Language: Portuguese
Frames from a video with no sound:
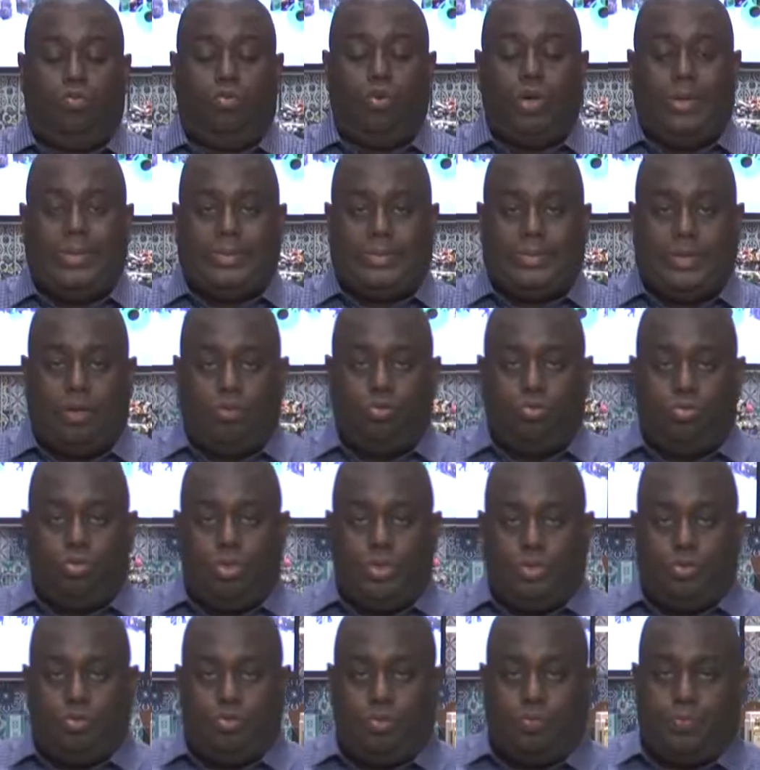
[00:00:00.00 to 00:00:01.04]
Coleção do
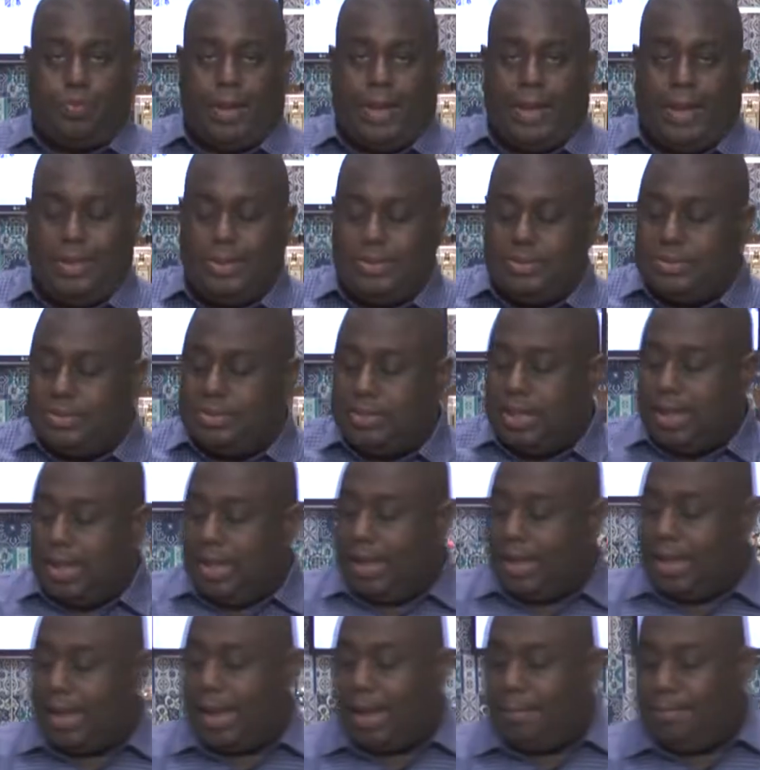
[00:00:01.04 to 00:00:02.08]
Dia dos Pais,
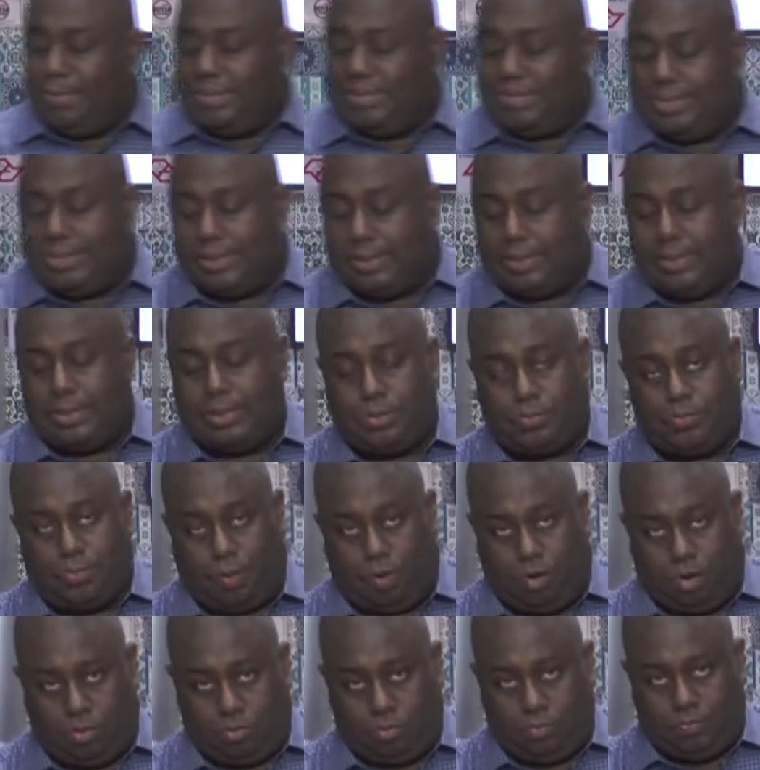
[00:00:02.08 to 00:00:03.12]
camisetas
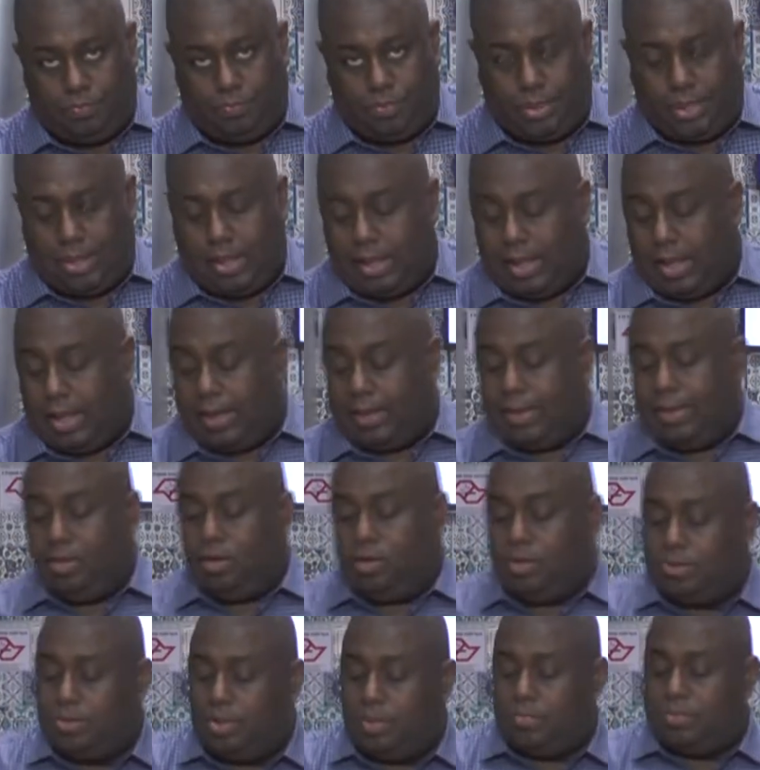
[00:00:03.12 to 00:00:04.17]
polo. Aqui
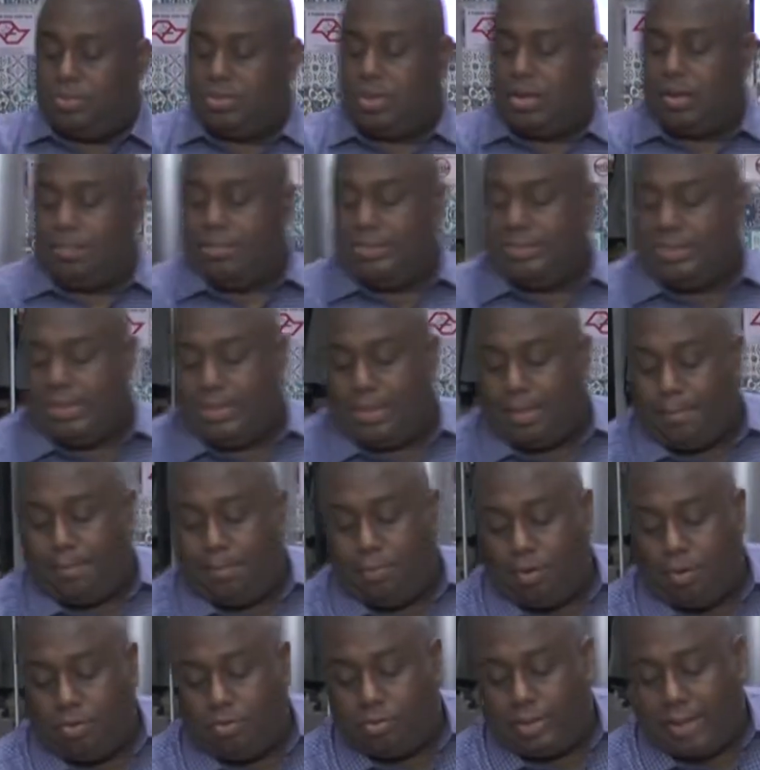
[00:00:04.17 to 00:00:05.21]
nós temos a camiseta
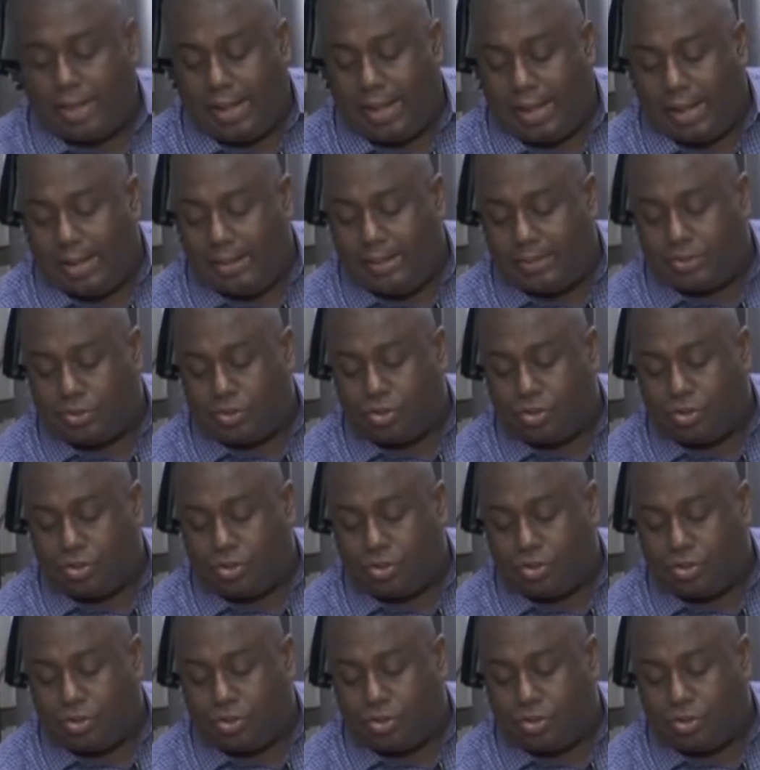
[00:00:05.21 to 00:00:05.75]
polo da High